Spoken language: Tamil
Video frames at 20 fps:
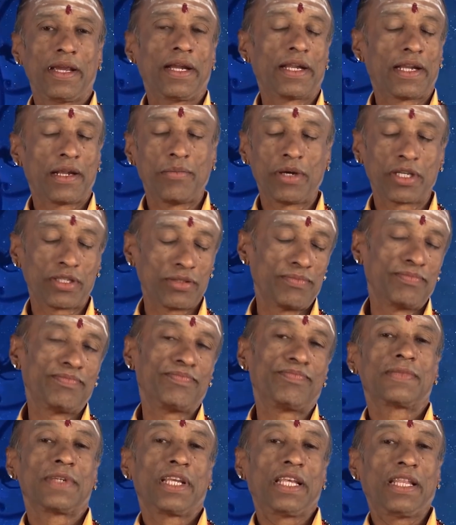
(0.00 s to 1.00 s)
எட்டாம் மாதம்
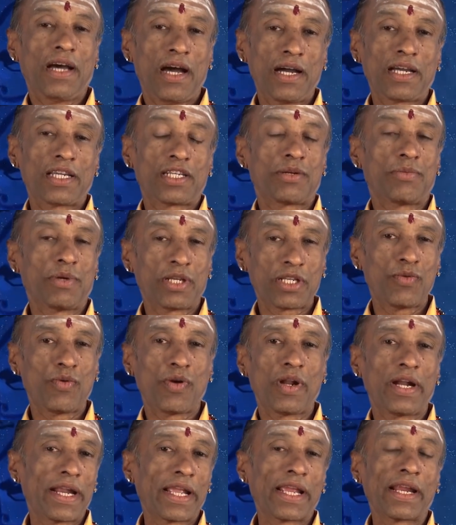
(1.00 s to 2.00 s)
இது ஆகஸ்ட் மாதம்
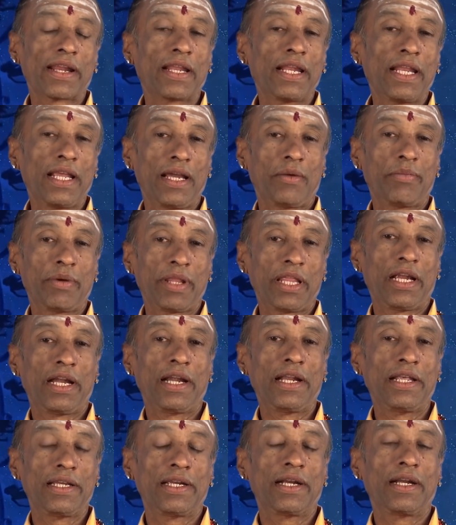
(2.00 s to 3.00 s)
உள்ளடிக்கிறது இல்லையா
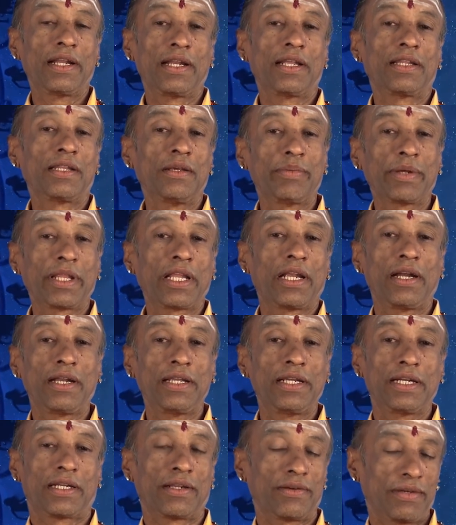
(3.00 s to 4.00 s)
பதினேழு ஏழுலேருந்து
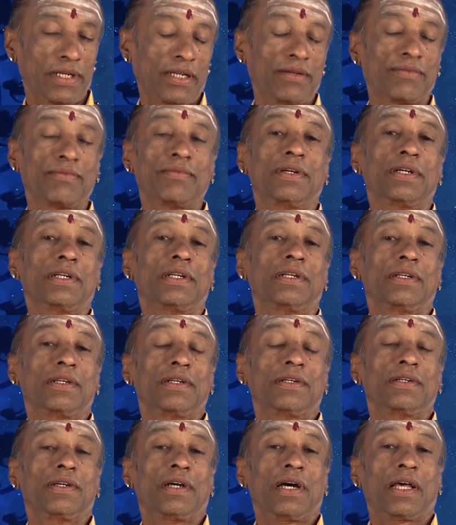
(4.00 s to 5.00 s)
பதினேழு எட்டு வரைக்கும்
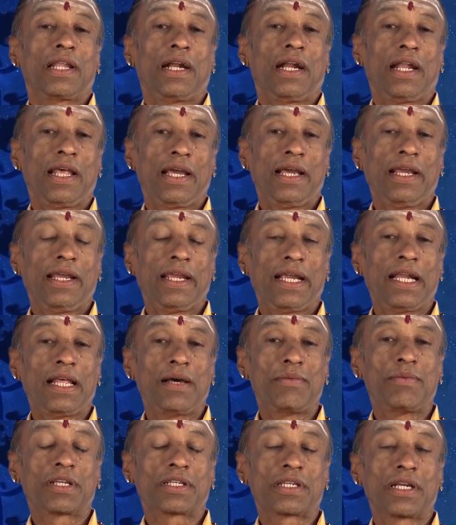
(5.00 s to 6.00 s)
அதனால்
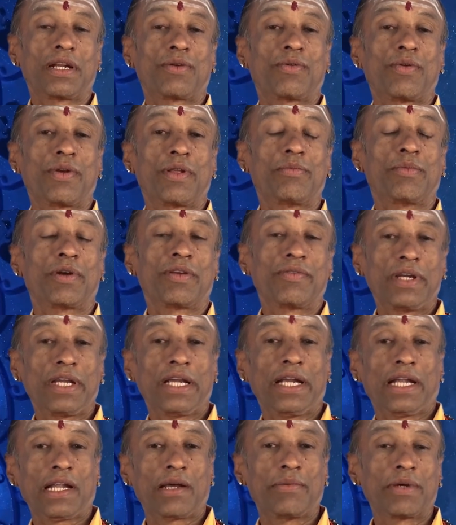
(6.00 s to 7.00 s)
ஏழாம் மாதம் எடுக்கக்கூடிய முடிவு
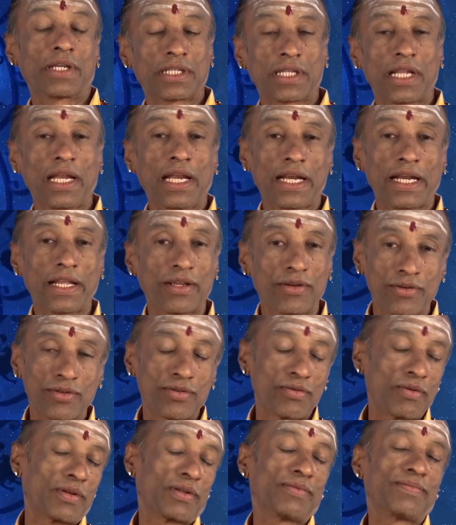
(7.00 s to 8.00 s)
எட்டாம் மாதத்தில்
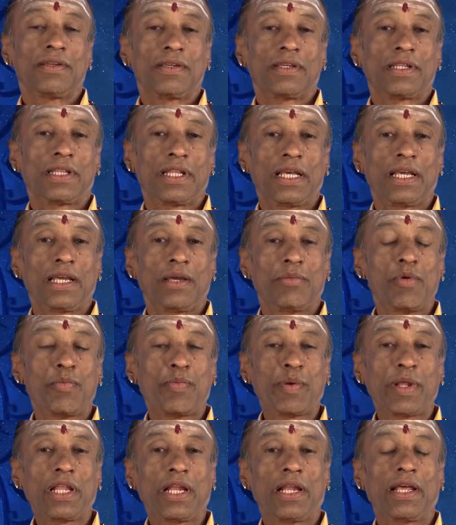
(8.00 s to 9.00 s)
கிடைக்கும்னு சொல்லுது இந்த
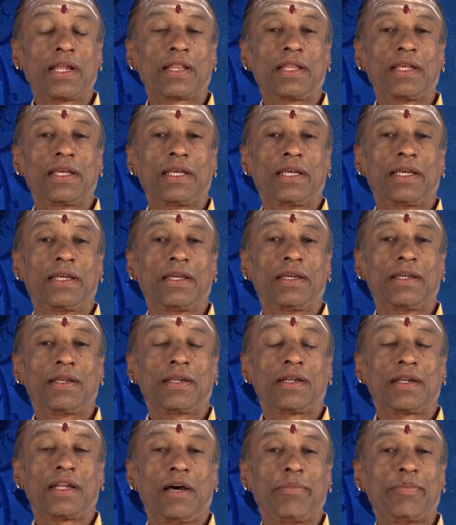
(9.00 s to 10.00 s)
முப்பதுலேருந்து
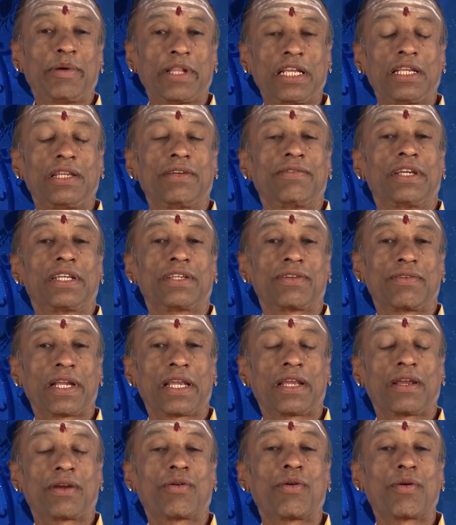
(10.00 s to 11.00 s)
நாற்பத்தஞ்சு வயசு
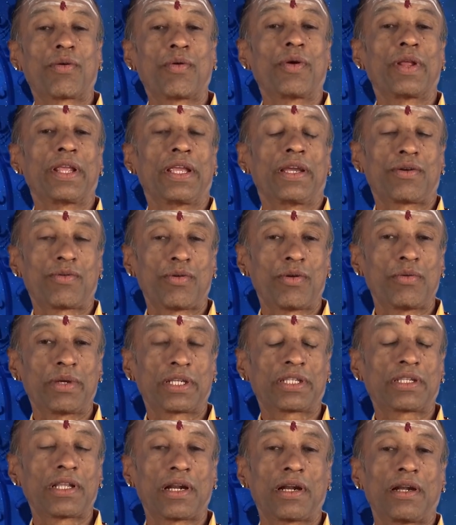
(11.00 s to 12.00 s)
வரைக்கும் இருக்கக்கூடிய
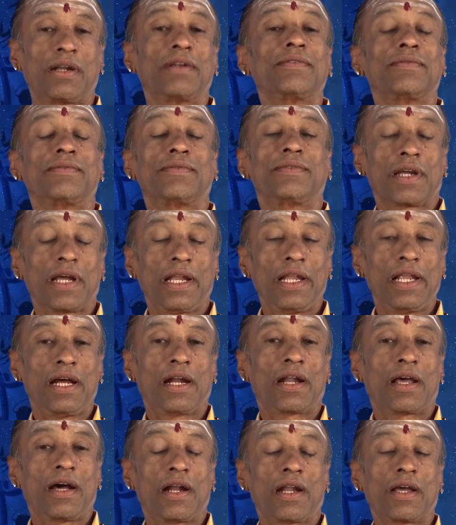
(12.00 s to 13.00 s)
குடும்பஸ்தர்கள்
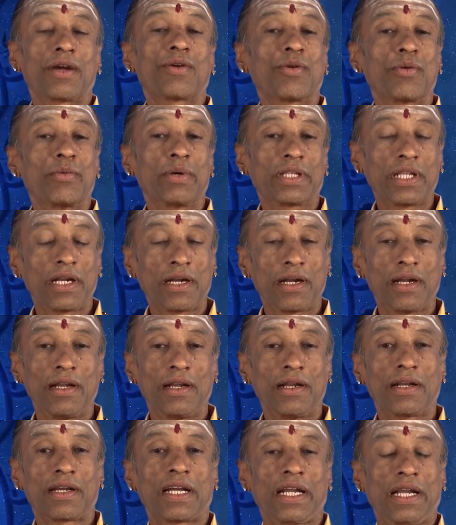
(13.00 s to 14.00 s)
கல்யாணம் ஆன குடும்பஸ்தர்கள்
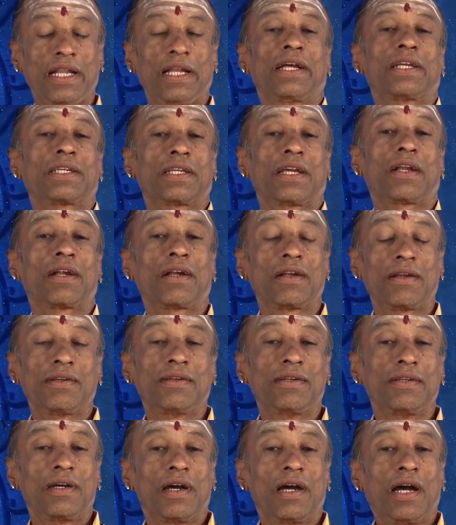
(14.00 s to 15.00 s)
கன்னிராசிகர்கள்
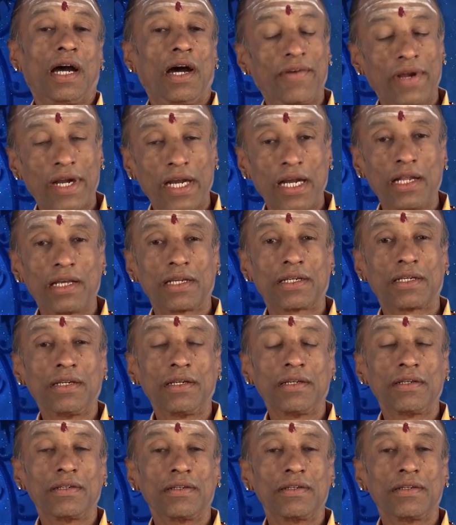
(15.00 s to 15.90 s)
அவர்களுக்கு